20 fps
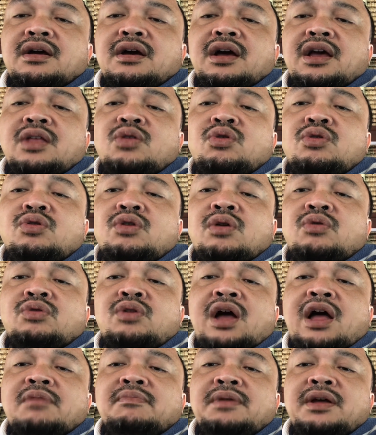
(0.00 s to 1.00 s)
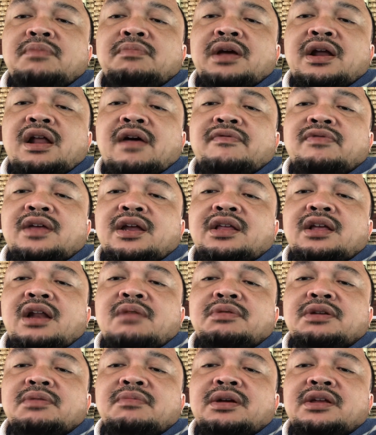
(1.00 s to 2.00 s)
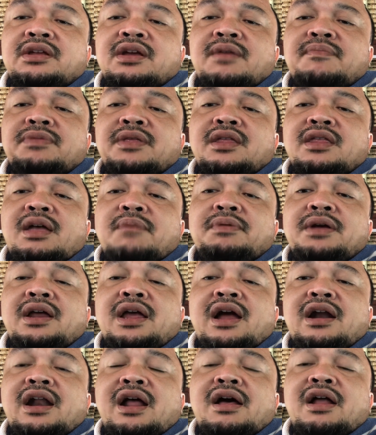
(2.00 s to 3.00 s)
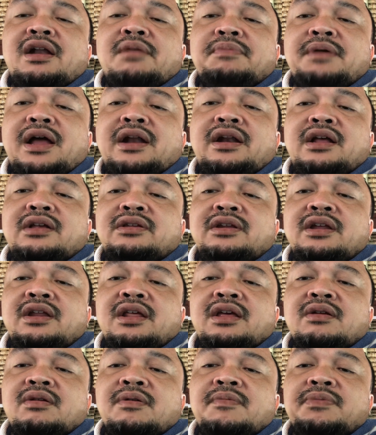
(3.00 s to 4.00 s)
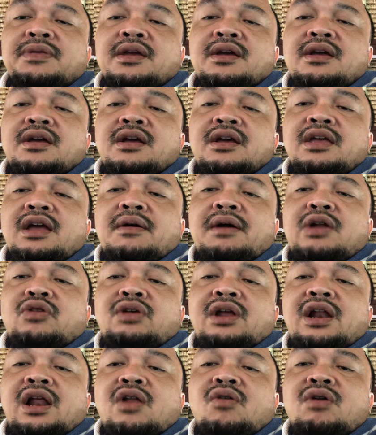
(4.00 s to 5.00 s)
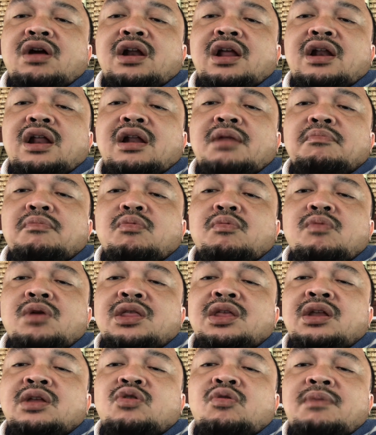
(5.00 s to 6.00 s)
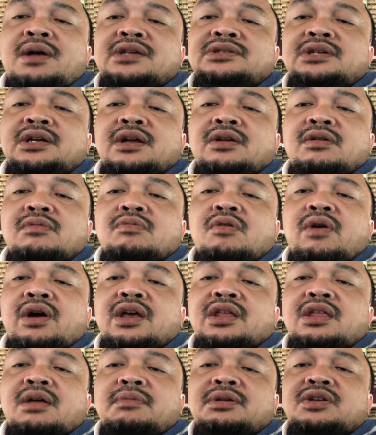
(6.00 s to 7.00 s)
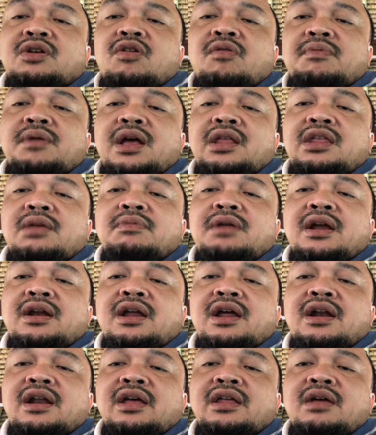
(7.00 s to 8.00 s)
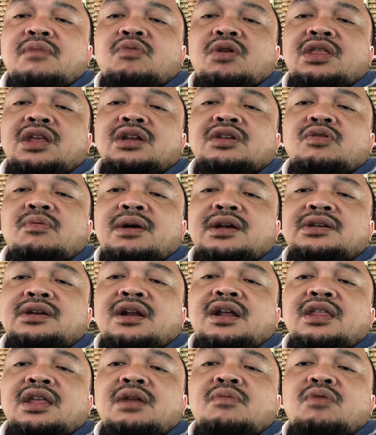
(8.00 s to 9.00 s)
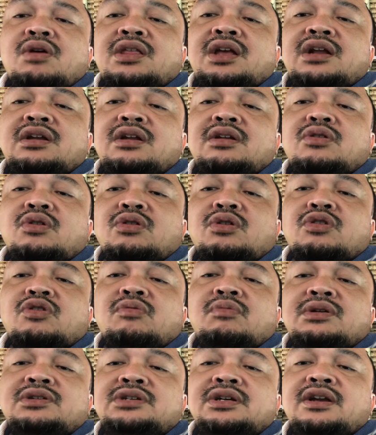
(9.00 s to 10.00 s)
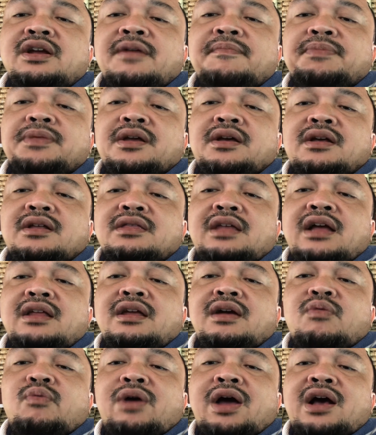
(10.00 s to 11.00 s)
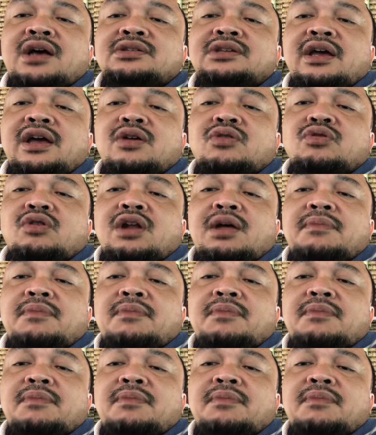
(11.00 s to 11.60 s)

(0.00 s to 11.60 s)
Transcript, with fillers: uh, itu hanya untuk admin diadaptasi segala macam-macam tapi yang hadapi anda sendiri loh yang harus Anda lakukan adalah membuat informasi gitu, bahwa kita masih kooperatif dan yang lainnya buat informasi. Nanti dibuatkan di kantor informasi ini. Tanya WA saya ke